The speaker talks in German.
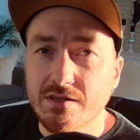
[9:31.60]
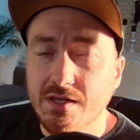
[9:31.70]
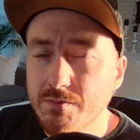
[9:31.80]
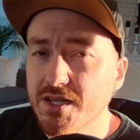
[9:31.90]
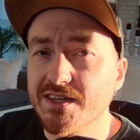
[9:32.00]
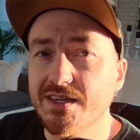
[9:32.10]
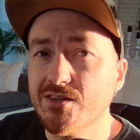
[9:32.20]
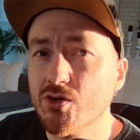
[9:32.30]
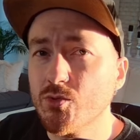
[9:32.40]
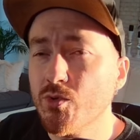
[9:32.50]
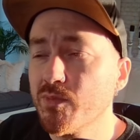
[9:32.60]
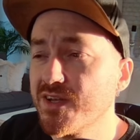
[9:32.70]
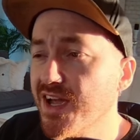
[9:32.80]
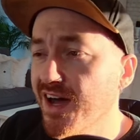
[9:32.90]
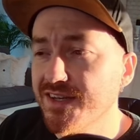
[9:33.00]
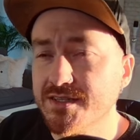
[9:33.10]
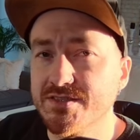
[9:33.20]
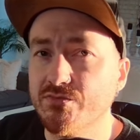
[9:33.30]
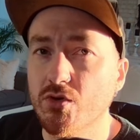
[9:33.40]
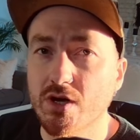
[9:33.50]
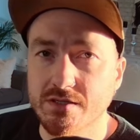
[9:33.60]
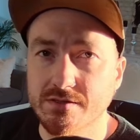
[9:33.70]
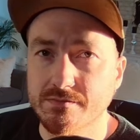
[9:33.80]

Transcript: Kim dagegen kommt überhaupt gar nicht zu Wort.